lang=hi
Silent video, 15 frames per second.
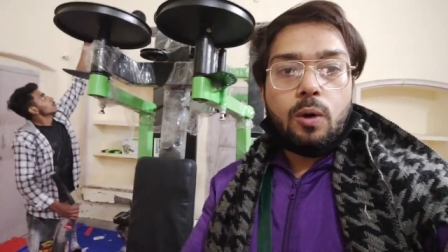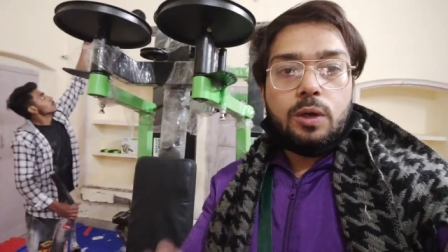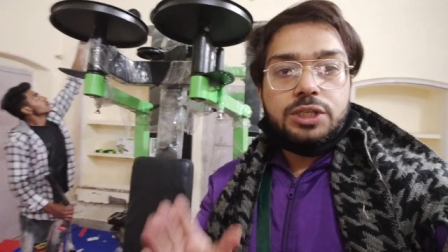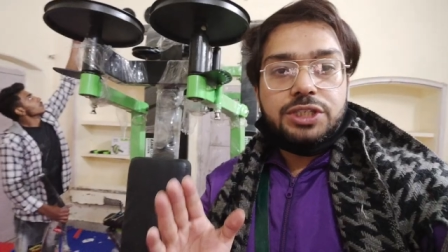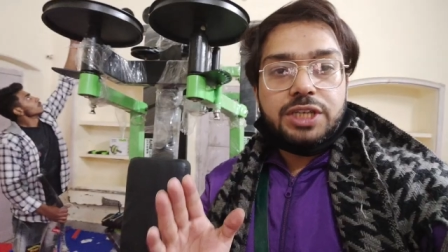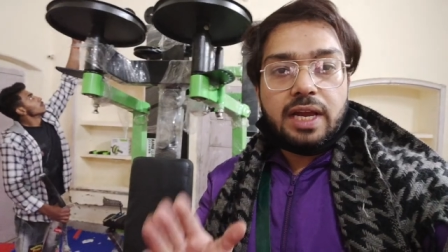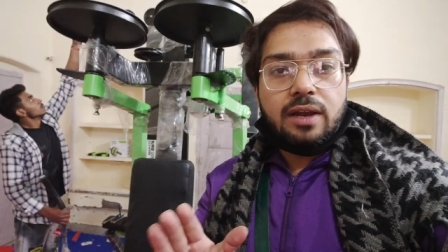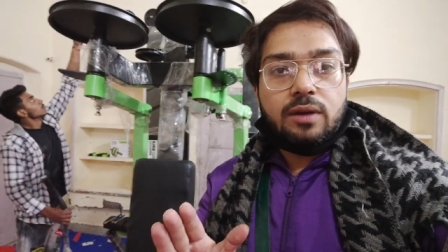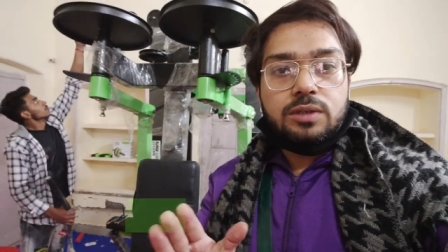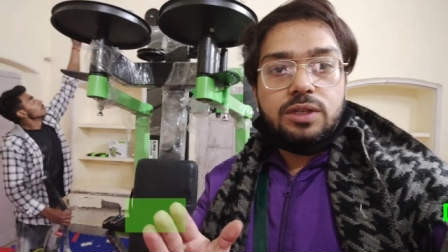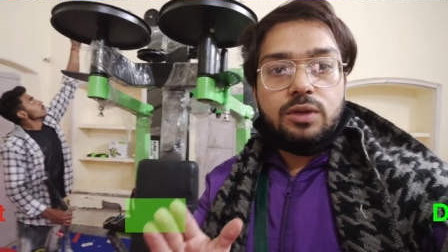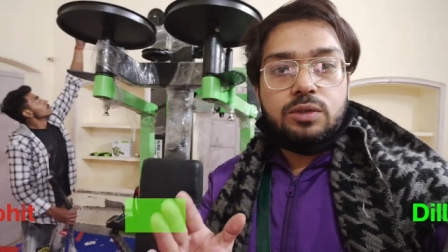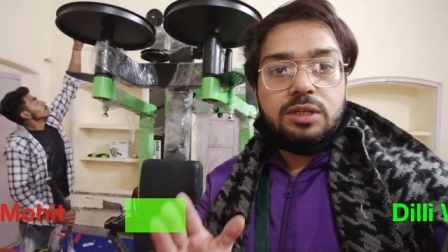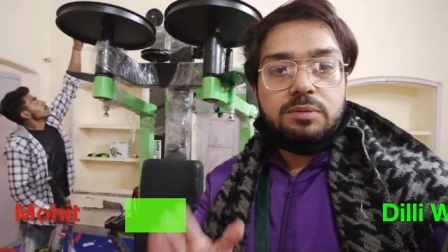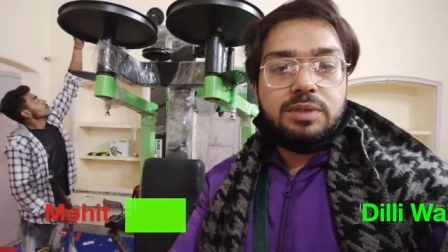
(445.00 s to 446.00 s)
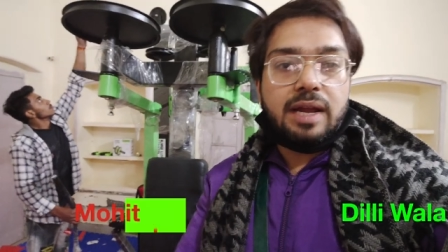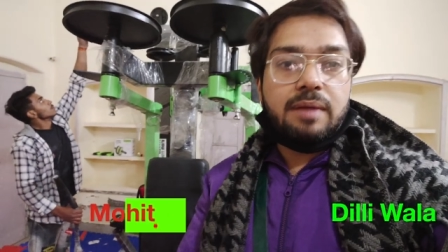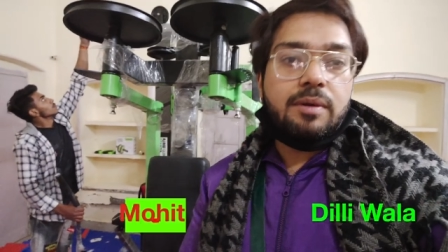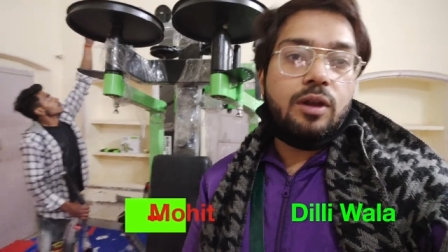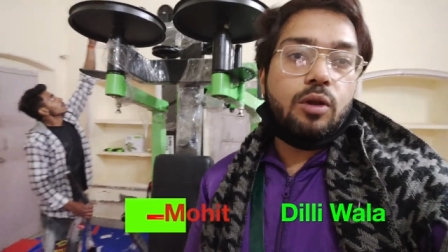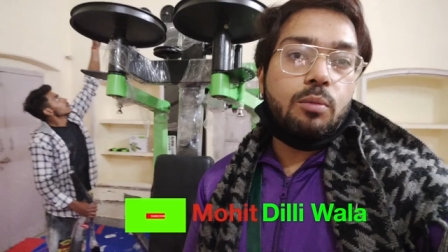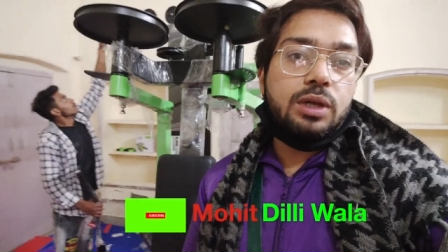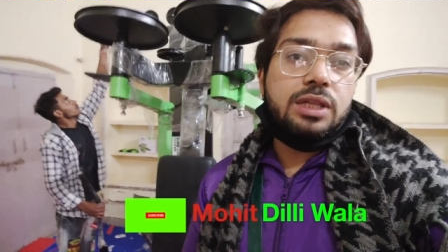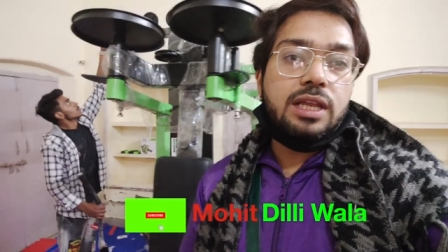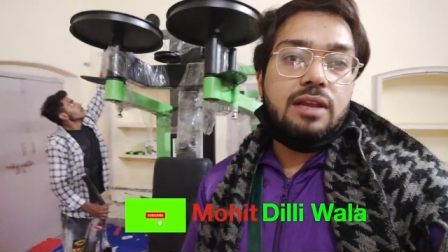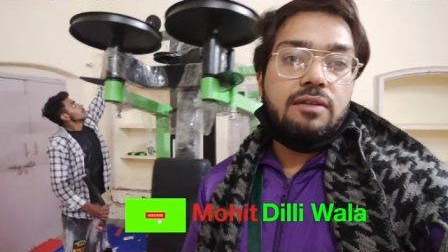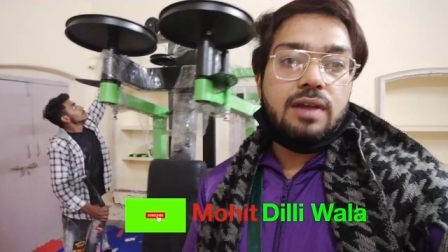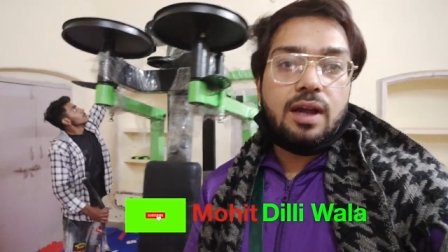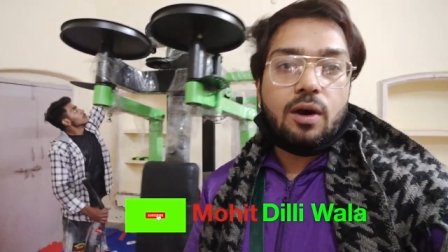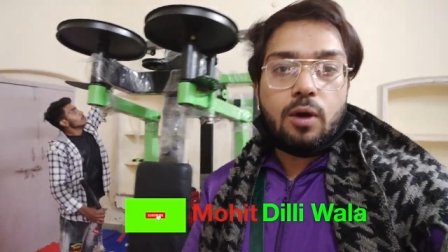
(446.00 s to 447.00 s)
और चैनल को जरूर सब्सक्राइब कर लो मोहित दिल्ली
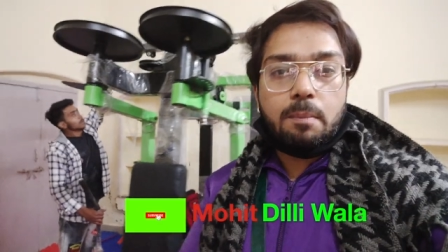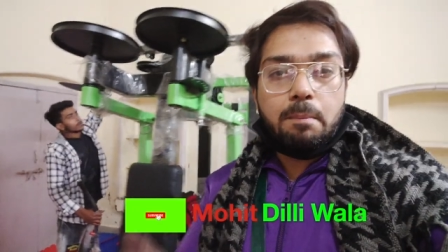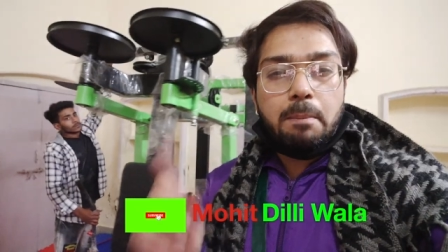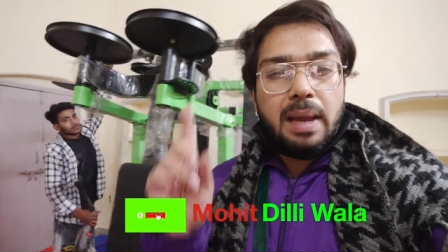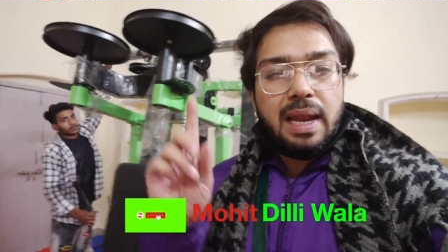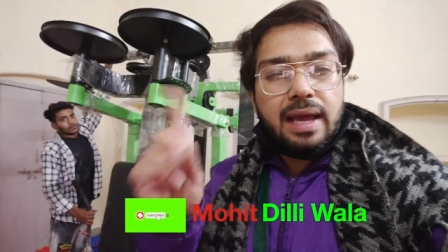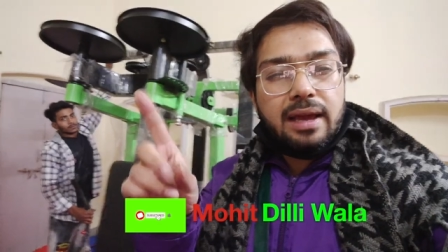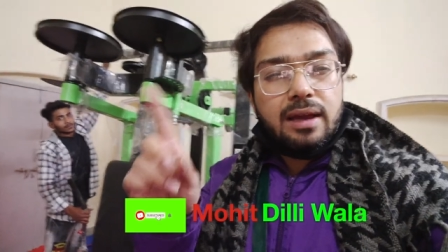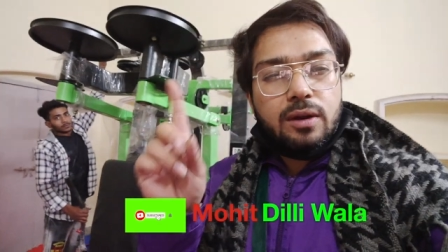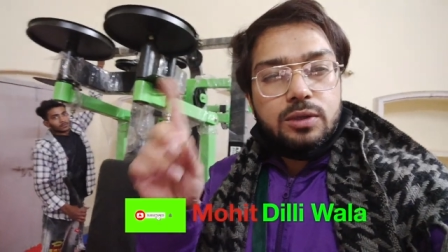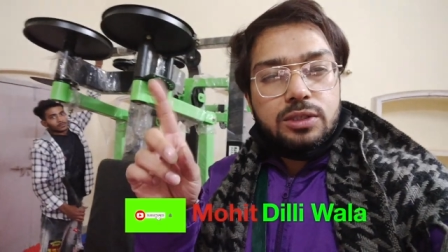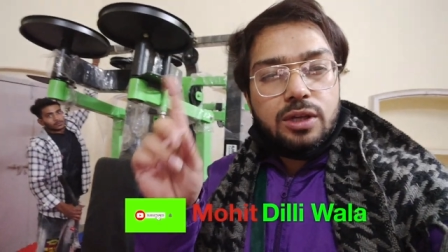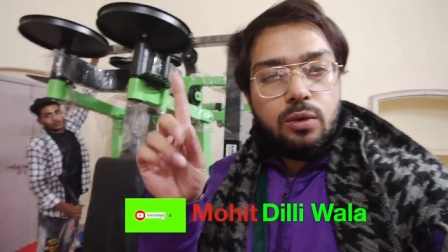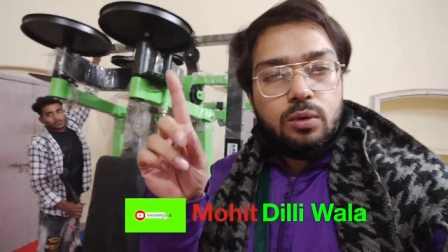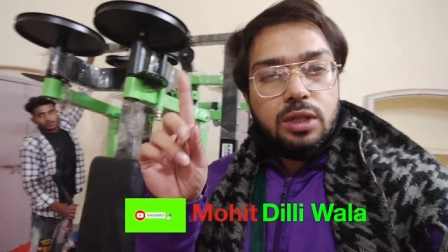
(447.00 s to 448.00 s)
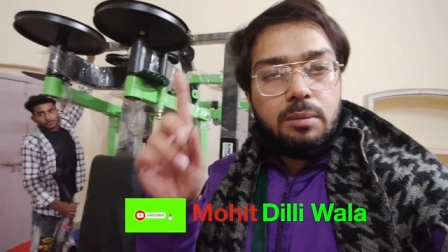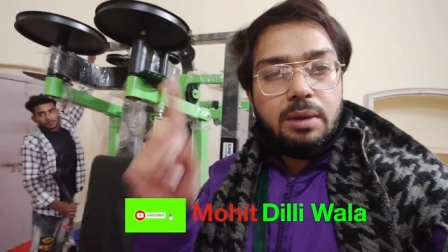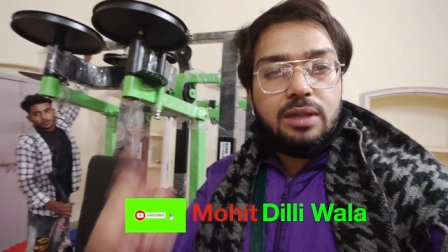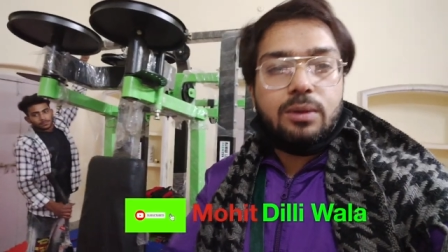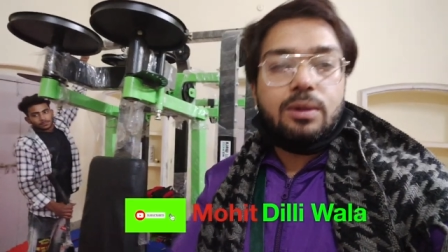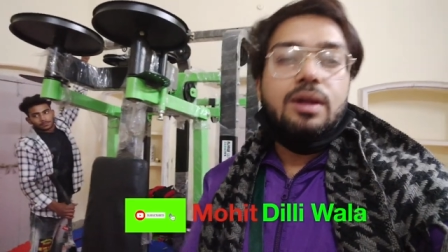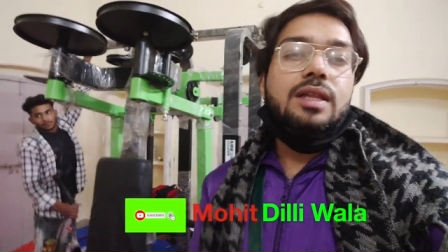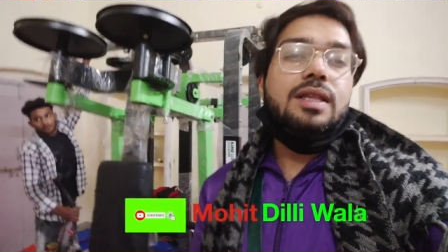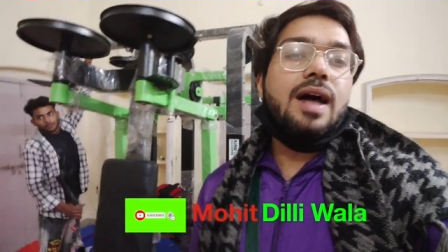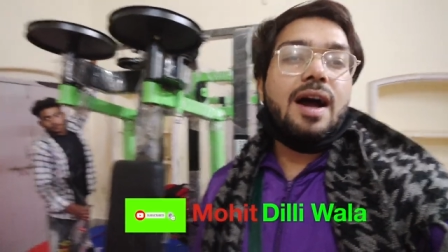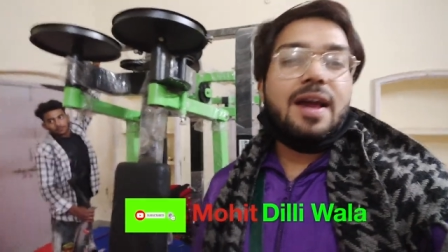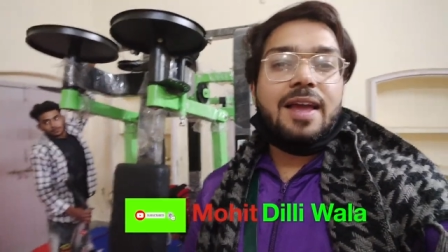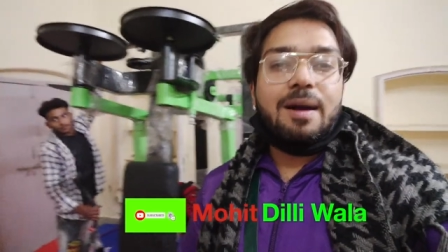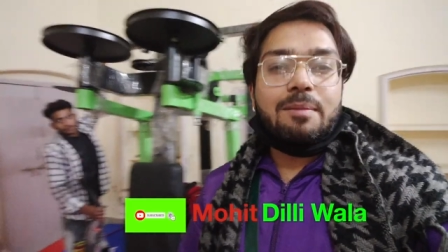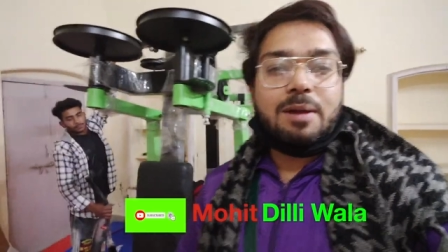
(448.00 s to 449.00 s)
वाला और बेल आइकन को जरूर दबा दो
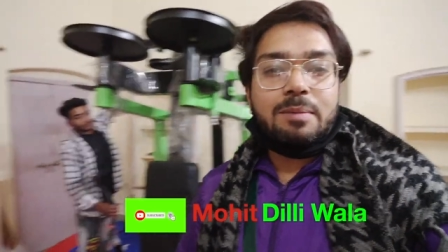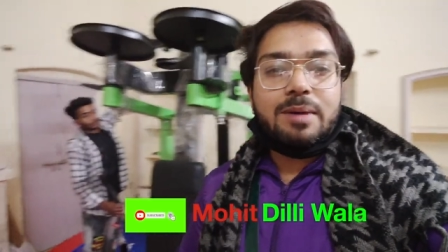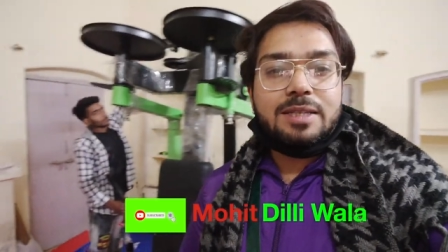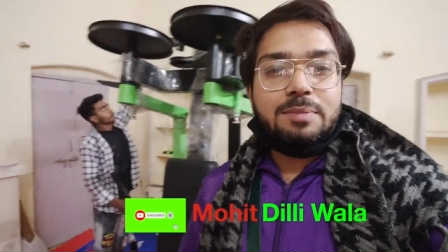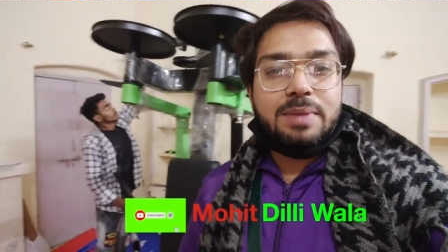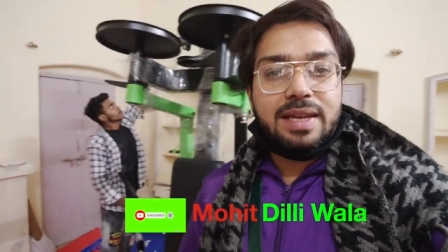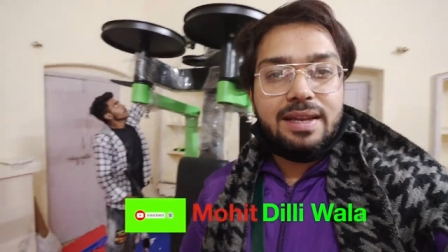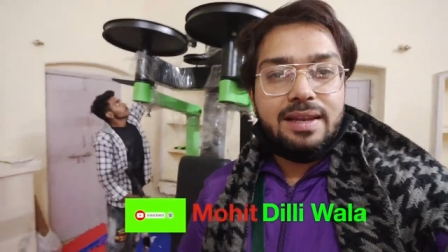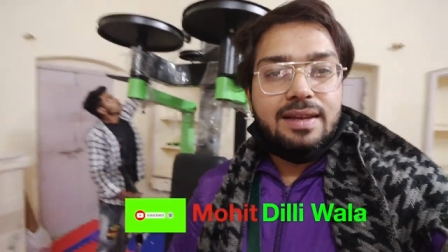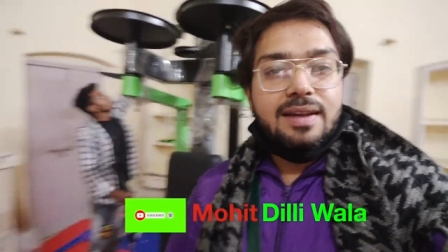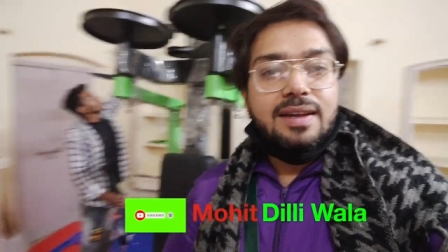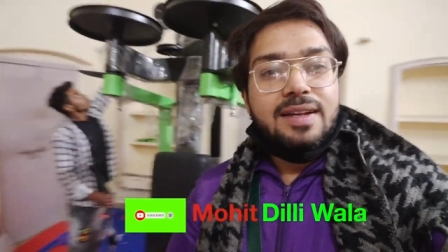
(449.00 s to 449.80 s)
ताकि आपके पास मेरी